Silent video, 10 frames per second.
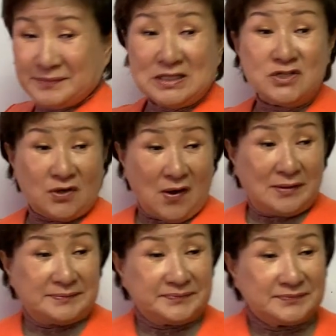맞죠?
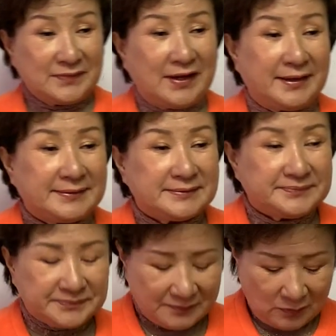네.
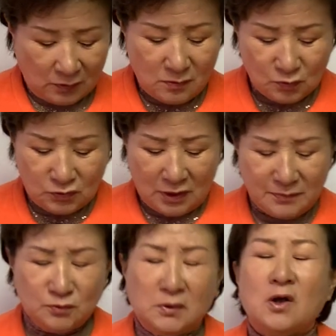그럼
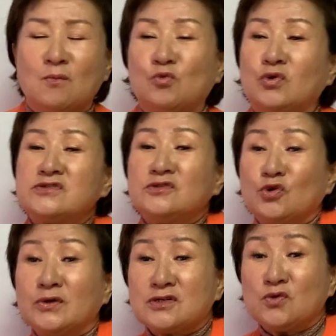응답은 무엇을
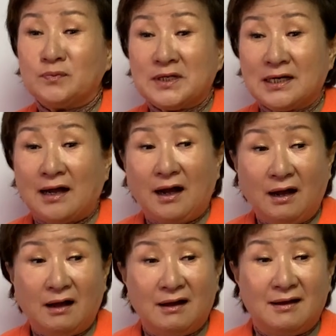통해서 옵니까?
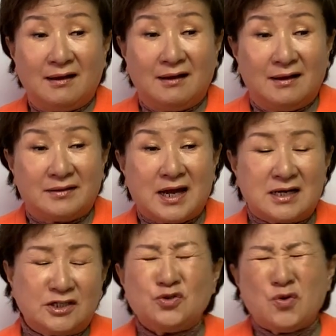
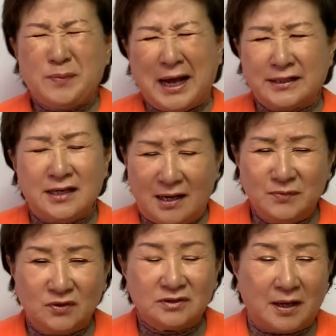내가 기도를 많이
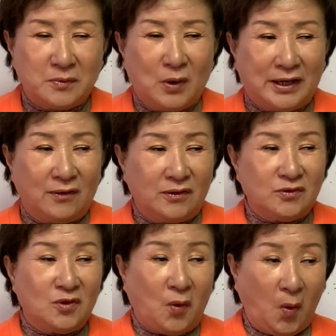하면 응답이 와요.
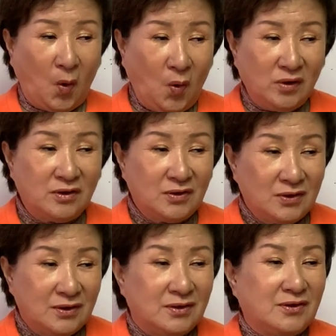No.
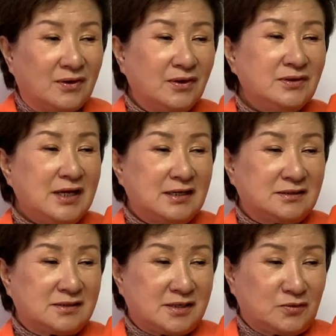
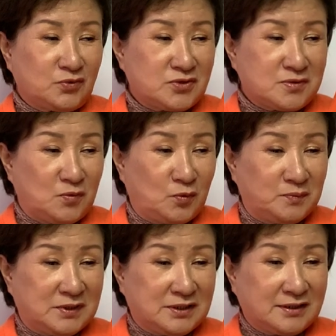언약을 잡고 있으면
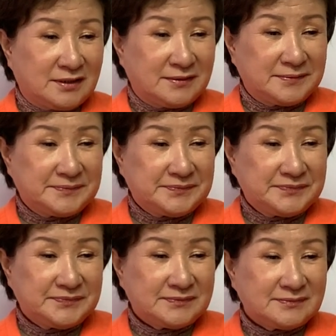옵니다.
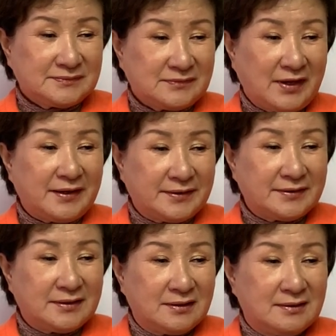네.
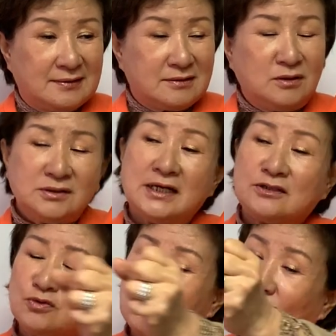그 언약
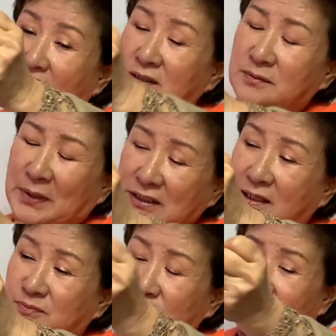기도를 왜그 팔이
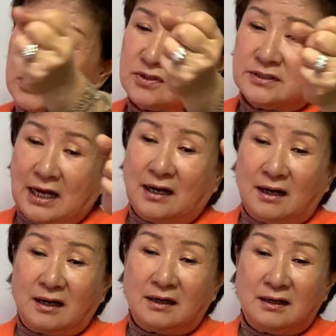아프도록
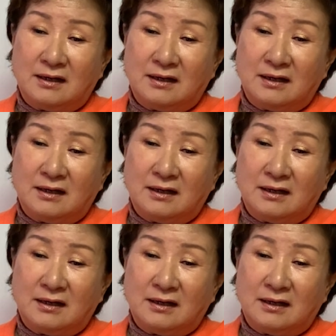쓰냐?